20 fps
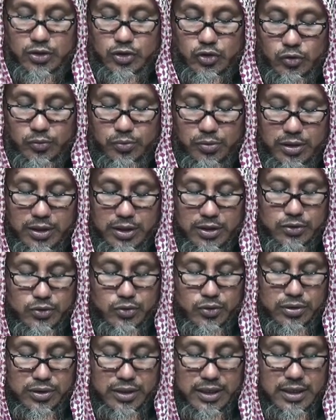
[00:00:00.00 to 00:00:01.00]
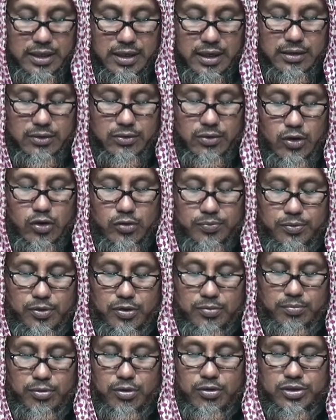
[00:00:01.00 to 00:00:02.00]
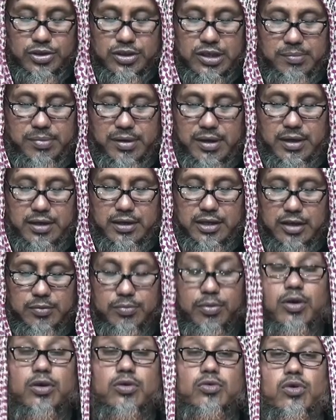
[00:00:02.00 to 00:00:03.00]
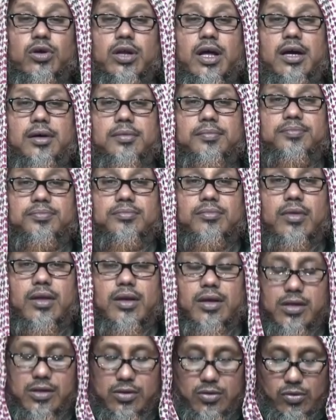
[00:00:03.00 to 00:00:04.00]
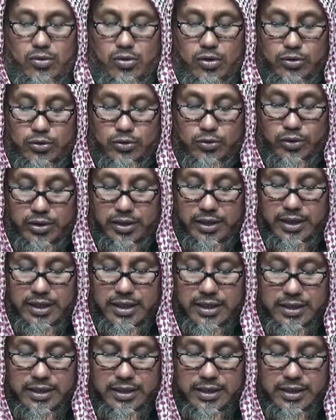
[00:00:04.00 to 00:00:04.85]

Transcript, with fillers: সুফলের জন্যে আল্লাহর উপর ভরসা বা নির্ভর করা অন্তরে